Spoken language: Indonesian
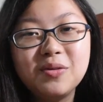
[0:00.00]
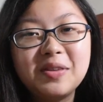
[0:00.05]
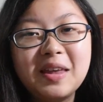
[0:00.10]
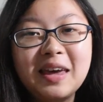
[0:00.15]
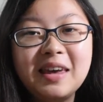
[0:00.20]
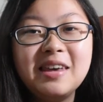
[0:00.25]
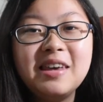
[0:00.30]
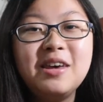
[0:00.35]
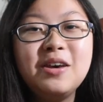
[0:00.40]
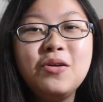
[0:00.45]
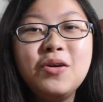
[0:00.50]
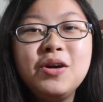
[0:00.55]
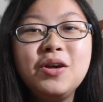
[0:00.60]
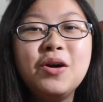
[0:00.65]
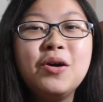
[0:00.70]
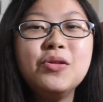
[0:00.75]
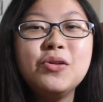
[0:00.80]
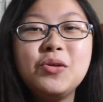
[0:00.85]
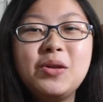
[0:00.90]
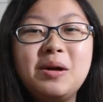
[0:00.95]
Thank you
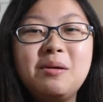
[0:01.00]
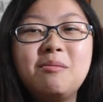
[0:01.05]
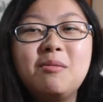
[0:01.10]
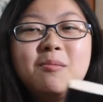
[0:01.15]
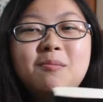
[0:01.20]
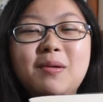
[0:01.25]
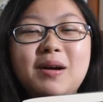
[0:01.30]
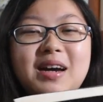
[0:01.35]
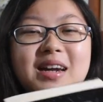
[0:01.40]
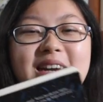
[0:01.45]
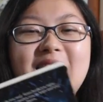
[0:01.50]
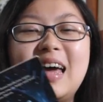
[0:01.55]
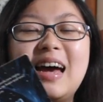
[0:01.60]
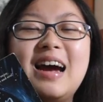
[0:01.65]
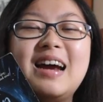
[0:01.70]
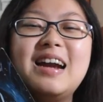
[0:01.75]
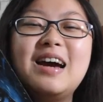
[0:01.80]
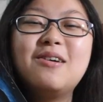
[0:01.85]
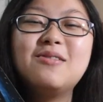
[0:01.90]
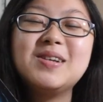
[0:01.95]
Yon sudah
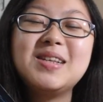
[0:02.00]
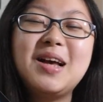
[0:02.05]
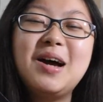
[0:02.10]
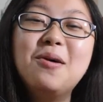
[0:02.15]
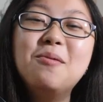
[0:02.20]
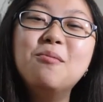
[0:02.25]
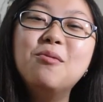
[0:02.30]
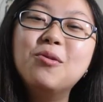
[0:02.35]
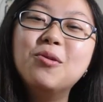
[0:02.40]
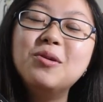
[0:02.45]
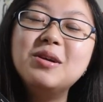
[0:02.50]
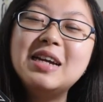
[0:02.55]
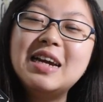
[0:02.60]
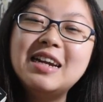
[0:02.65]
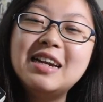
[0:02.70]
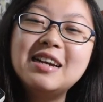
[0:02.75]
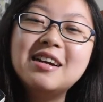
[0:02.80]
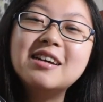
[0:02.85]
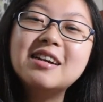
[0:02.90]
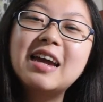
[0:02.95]
memperkenalkan aku sama bukunya
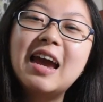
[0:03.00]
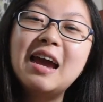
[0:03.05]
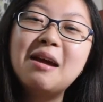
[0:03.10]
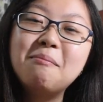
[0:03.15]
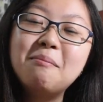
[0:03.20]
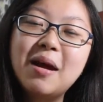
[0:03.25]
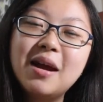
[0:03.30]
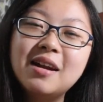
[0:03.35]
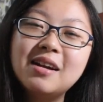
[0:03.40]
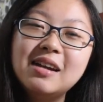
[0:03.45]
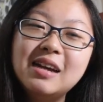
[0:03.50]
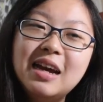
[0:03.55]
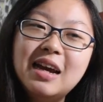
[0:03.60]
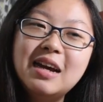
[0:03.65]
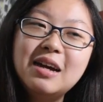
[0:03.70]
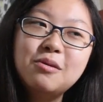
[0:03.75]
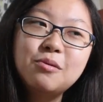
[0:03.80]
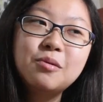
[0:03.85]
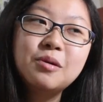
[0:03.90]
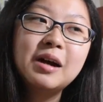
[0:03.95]
Neil Gaiman.
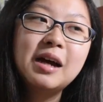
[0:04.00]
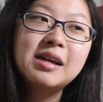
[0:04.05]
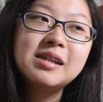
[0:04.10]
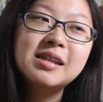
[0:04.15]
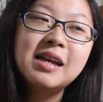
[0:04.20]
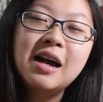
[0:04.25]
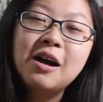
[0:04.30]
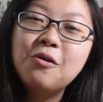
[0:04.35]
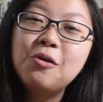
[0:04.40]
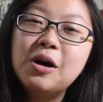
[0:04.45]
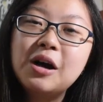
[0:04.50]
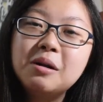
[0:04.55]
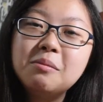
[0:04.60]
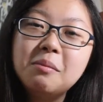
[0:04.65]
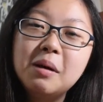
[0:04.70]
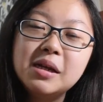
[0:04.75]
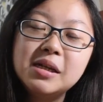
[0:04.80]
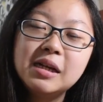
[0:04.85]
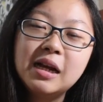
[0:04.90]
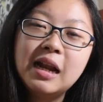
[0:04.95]
Gue rasa aku akan
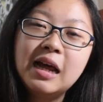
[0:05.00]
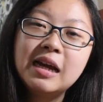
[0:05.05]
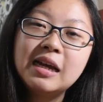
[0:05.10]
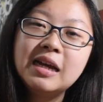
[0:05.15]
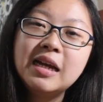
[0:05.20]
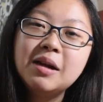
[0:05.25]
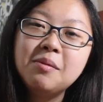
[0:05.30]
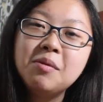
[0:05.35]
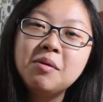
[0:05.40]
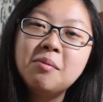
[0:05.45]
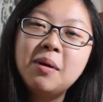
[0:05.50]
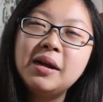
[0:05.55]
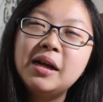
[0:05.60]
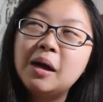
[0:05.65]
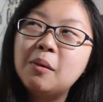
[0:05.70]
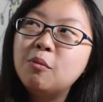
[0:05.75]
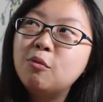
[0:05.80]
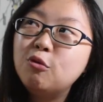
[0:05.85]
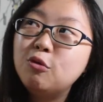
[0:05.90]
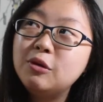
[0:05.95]
baca lagi lebih
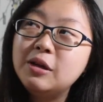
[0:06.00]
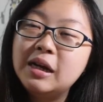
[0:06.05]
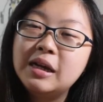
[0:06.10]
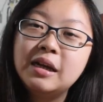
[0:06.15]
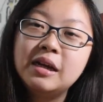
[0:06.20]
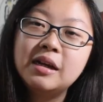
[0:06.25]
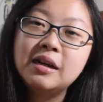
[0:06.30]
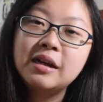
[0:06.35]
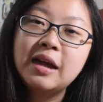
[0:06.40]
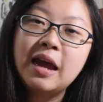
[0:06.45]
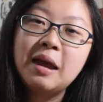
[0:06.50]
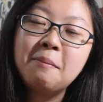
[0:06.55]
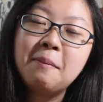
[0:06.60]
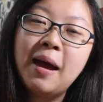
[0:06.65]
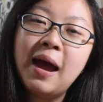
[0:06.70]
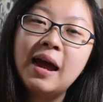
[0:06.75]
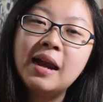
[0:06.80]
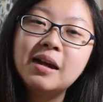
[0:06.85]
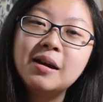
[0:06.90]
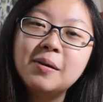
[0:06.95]
banyak bukunya Neil
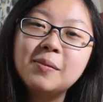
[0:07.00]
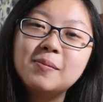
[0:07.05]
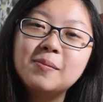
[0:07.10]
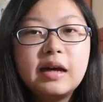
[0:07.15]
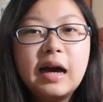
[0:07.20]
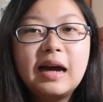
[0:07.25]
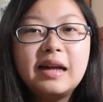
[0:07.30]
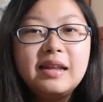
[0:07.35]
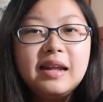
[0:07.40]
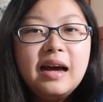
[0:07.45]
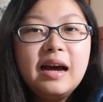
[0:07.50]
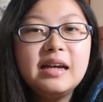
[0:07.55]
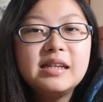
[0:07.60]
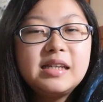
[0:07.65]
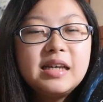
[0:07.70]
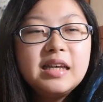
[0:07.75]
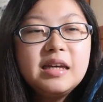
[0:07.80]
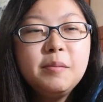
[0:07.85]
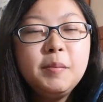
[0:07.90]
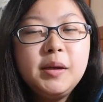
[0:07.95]
Gaiman karena
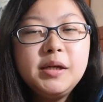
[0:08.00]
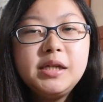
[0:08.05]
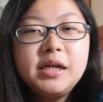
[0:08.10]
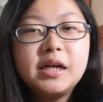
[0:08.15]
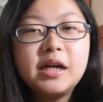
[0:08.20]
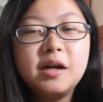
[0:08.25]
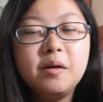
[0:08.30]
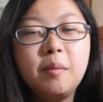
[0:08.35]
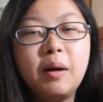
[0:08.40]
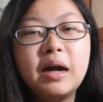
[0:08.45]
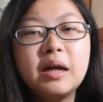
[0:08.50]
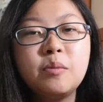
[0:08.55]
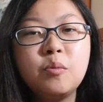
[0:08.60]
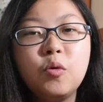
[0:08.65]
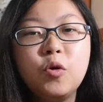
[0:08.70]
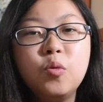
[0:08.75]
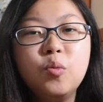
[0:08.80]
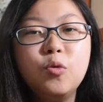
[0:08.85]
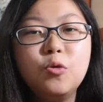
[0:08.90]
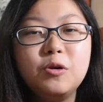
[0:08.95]
rasanya magical banget
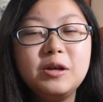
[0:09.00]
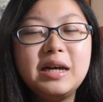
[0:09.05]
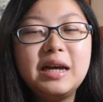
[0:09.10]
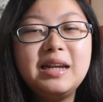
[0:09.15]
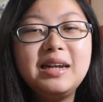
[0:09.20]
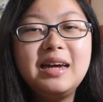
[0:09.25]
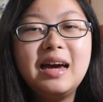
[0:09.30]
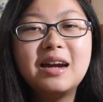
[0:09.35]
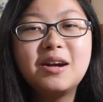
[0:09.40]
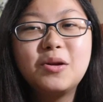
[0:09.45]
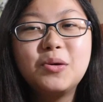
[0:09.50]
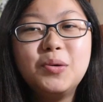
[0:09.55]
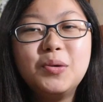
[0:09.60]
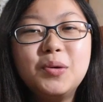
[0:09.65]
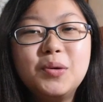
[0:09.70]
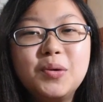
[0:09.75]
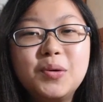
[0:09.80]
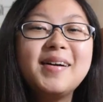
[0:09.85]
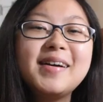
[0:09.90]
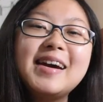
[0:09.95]
buku-bukunya dia tuh.
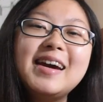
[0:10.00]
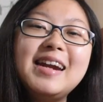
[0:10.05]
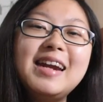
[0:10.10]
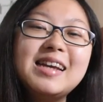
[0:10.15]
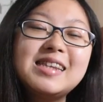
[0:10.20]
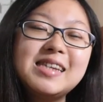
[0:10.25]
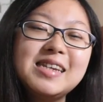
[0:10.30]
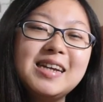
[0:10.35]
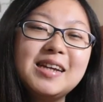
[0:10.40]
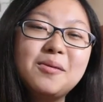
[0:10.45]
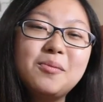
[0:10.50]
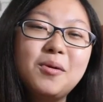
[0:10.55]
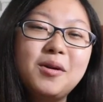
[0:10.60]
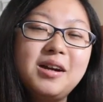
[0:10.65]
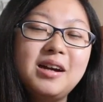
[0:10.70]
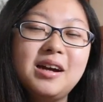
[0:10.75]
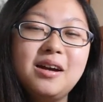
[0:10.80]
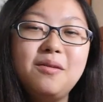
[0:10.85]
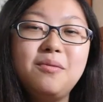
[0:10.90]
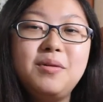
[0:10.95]
Oke, okay, that's it for
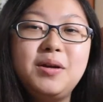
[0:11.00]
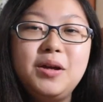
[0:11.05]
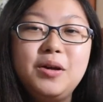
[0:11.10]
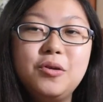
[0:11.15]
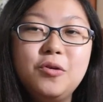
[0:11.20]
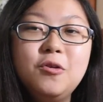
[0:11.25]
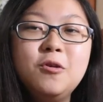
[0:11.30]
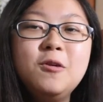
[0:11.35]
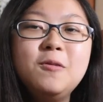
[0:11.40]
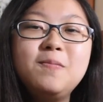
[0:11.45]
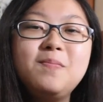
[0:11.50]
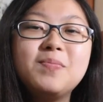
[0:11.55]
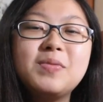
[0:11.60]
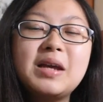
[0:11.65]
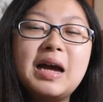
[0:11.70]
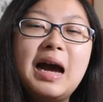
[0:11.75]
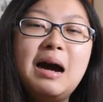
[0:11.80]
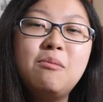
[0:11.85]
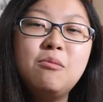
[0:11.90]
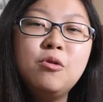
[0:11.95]
the review.
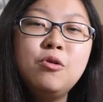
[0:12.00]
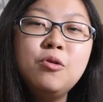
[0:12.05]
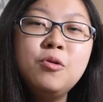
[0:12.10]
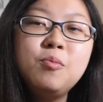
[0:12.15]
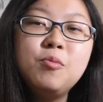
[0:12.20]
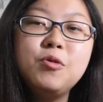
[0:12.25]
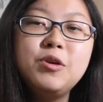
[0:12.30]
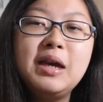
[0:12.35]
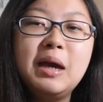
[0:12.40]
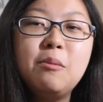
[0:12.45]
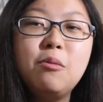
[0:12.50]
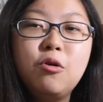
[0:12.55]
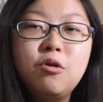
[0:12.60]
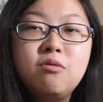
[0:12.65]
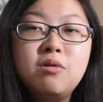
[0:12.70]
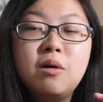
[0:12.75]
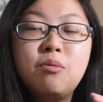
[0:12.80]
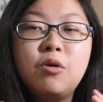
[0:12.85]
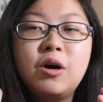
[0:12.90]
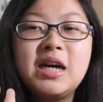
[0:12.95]
Kamu punya buku
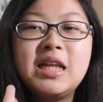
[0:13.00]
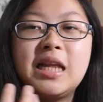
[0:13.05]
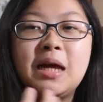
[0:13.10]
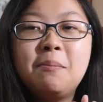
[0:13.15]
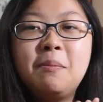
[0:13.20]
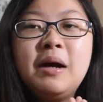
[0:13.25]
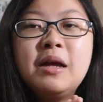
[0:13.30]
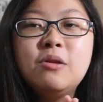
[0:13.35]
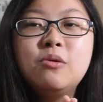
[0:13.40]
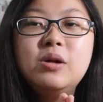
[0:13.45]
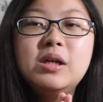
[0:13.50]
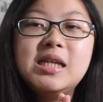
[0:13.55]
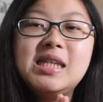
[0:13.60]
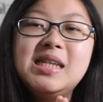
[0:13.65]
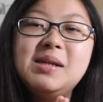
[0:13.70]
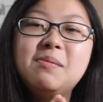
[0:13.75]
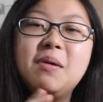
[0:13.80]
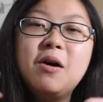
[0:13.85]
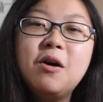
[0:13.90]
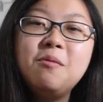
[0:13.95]
favorit apa? Tulis
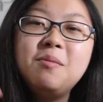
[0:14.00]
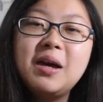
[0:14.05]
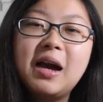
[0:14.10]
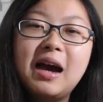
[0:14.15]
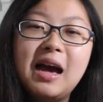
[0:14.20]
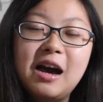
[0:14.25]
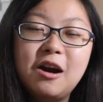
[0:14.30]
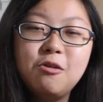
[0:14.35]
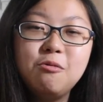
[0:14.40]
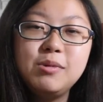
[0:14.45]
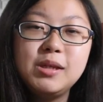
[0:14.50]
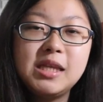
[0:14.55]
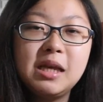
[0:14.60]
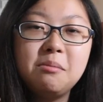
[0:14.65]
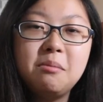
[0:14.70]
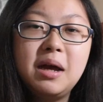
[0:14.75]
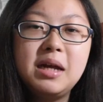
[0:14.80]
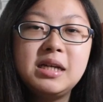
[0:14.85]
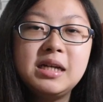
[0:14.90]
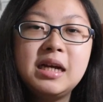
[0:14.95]
di bawah biar aku bisa
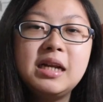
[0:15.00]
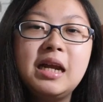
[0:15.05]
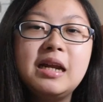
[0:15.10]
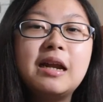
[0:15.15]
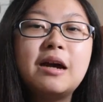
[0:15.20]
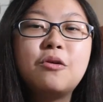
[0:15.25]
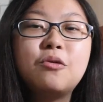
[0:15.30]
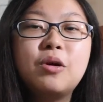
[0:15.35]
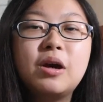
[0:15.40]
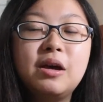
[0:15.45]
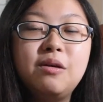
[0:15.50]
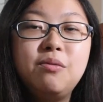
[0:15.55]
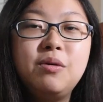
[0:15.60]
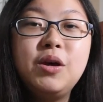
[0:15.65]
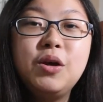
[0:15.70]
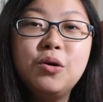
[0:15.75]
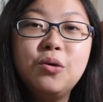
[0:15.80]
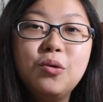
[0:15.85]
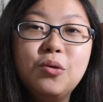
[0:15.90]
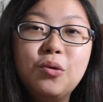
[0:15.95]
baca dan aku
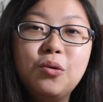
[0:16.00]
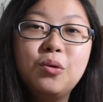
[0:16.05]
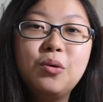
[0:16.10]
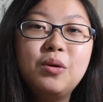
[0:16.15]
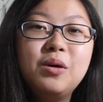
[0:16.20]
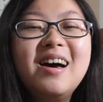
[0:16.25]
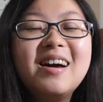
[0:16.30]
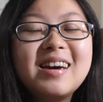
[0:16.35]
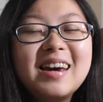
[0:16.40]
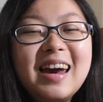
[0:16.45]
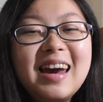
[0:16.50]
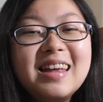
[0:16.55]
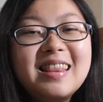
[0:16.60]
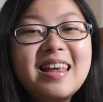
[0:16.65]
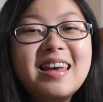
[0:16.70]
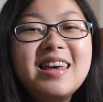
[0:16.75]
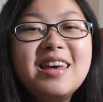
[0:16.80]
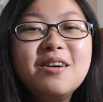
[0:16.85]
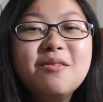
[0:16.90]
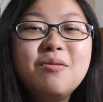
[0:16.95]
review. Oke, okay,
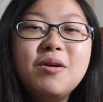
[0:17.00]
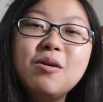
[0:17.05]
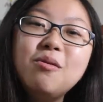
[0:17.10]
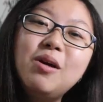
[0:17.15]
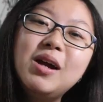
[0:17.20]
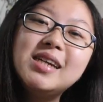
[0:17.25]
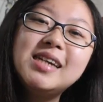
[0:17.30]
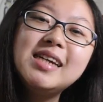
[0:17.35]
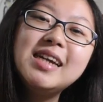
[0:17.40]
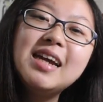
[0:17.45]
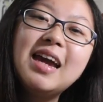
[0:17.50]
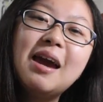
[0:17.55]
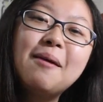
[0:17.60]
thank you for watching.